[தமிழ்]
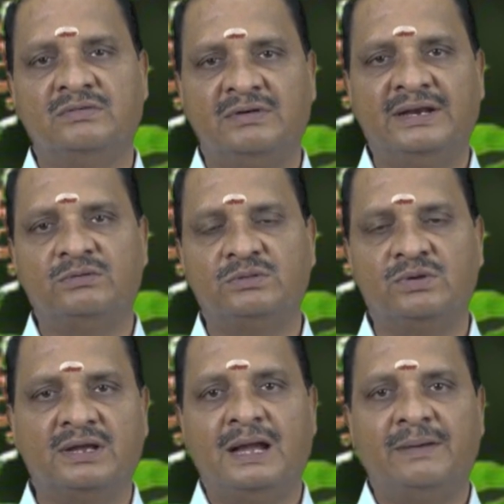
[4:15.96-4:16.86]
வாயில்
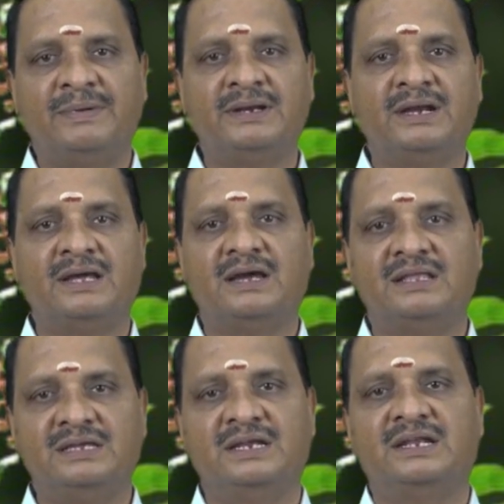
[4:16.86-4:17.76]
ஊற்றுவாங்க அப்போ என்னென்னா
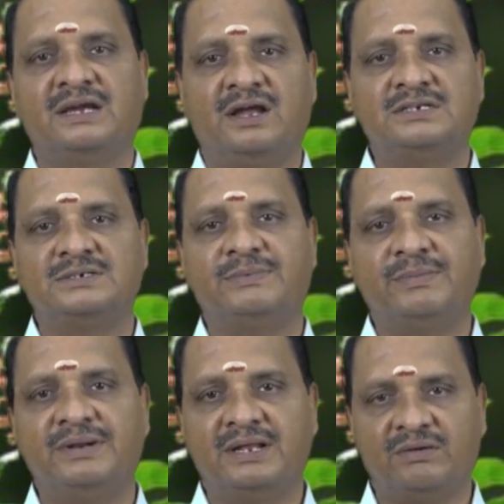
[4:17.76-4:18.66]
அதுக்கு என்ன கான்செப்ட்
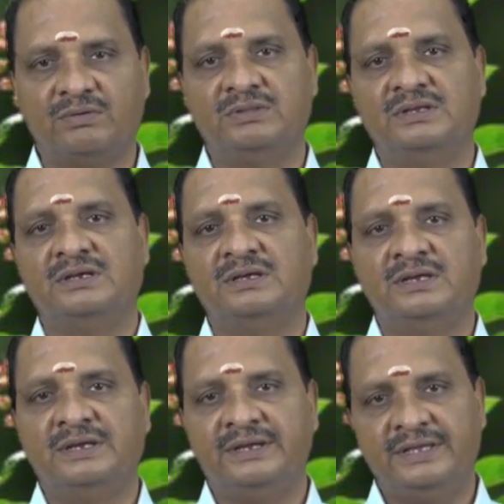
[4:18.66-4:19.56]
அப்படின்னா அவங்க வந்து
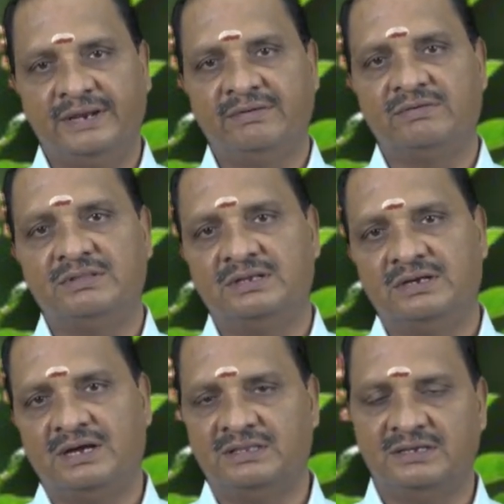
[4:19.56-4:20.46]
இறைவன் வந்து
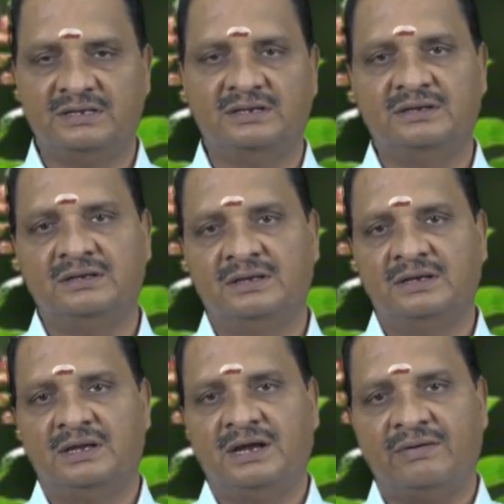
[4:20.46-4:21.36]
அது
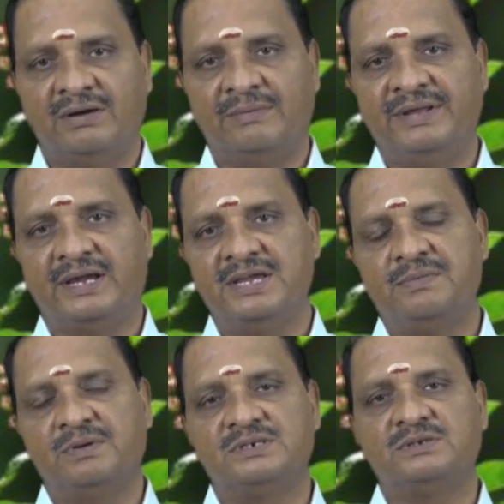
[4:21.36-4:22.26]
அவங்க அப்படியே
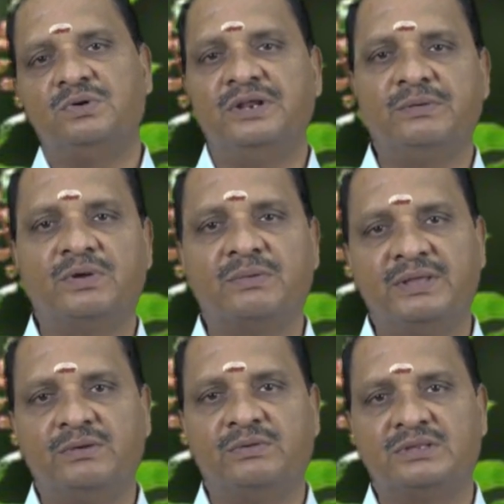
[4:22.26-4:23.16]
கையை பிடிச்சி கூட்டிகிட்டு போகிற
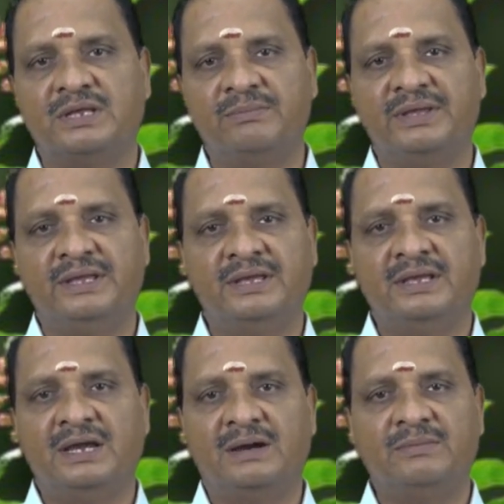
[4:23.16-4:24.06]
மாதிரி ஒரு தன்மை
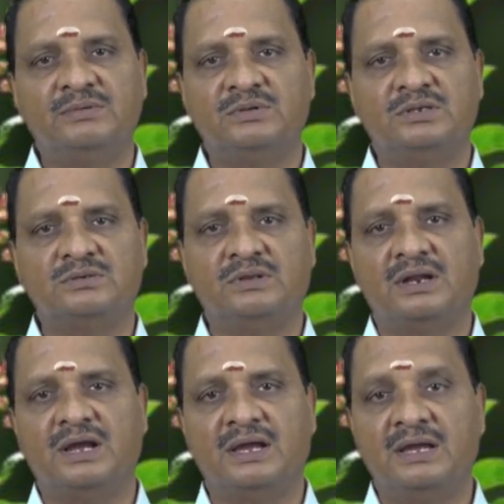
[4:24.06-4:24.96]
அப்படின்னு சொல்லி
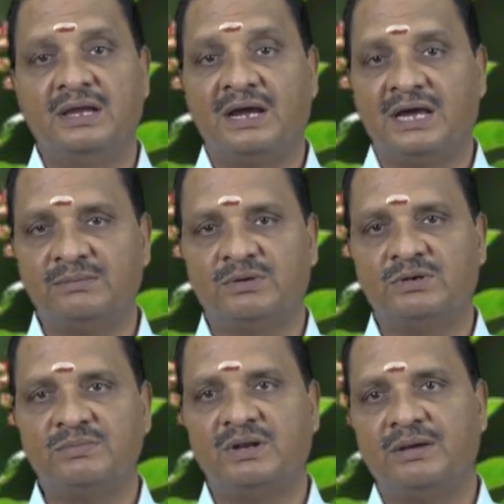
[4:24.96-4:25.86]
சொல்லியிருக்காங்க அது
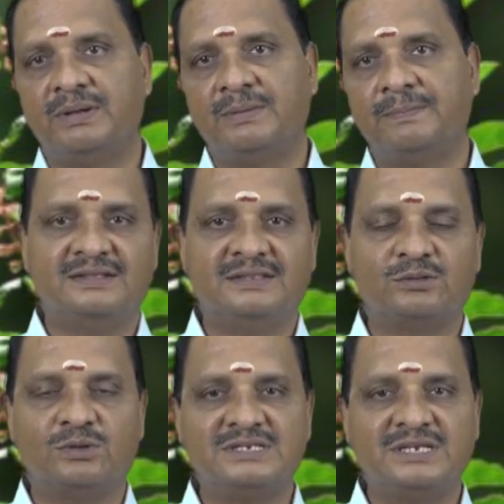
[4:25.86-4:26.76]
மட்டும் இல்லாமல் இந்த
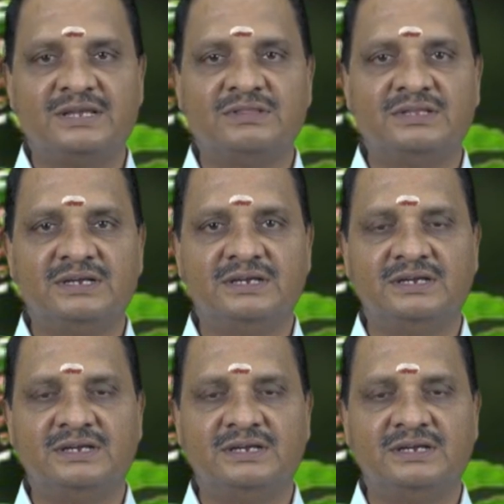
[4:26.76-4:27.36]
துளசிக்கு வந்து